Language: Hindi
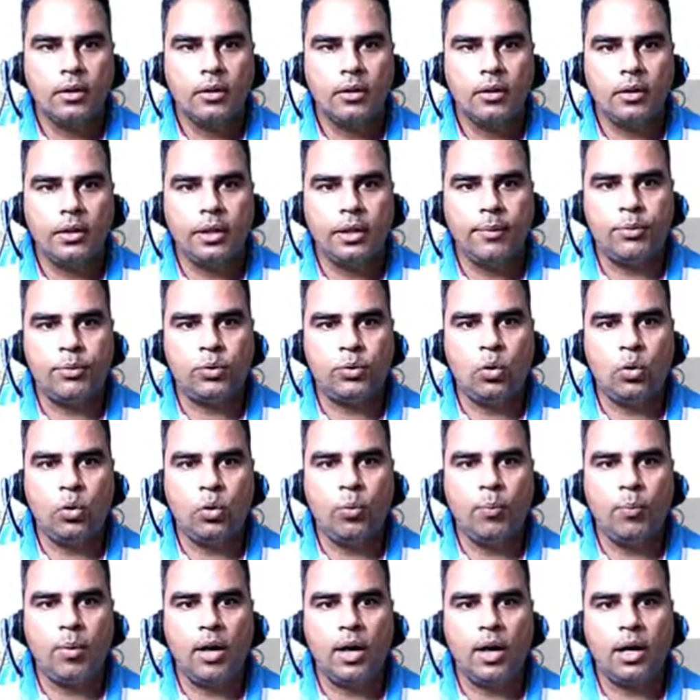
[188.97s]
रिब्स को
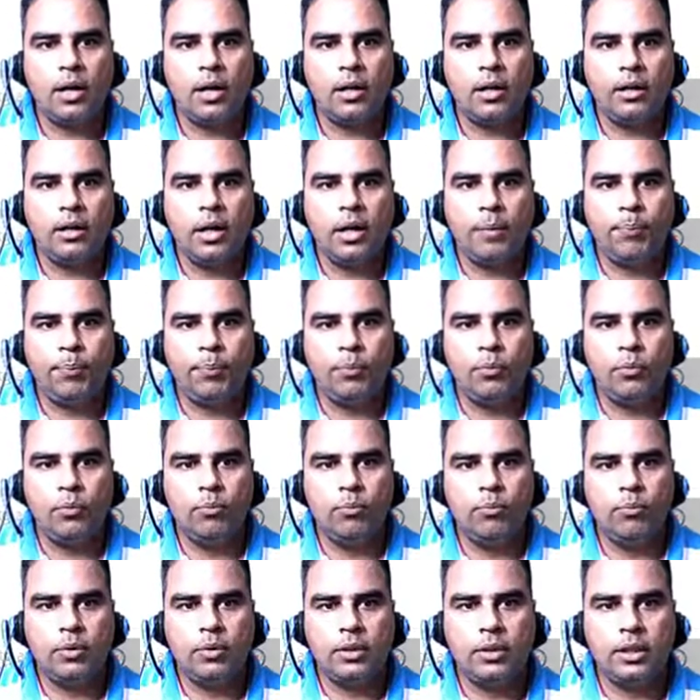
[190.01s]
बाहर अप
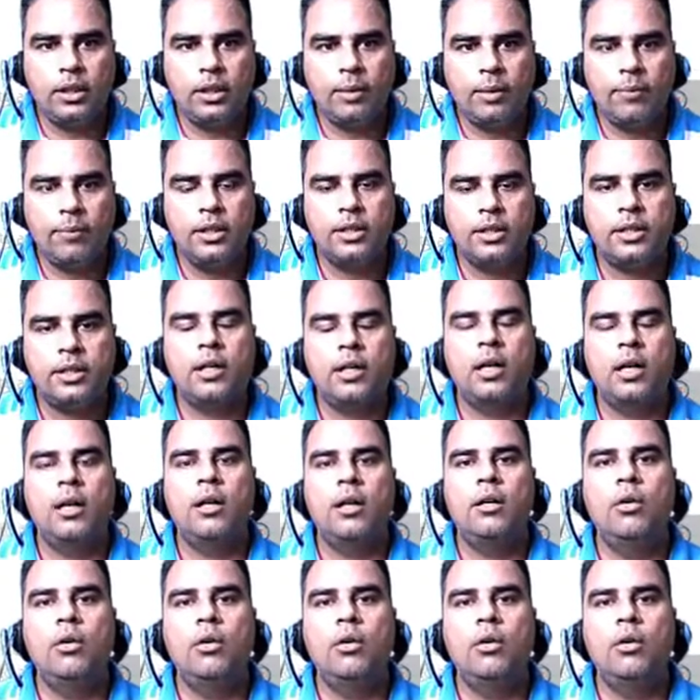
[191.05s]
की तरफ खींचेगा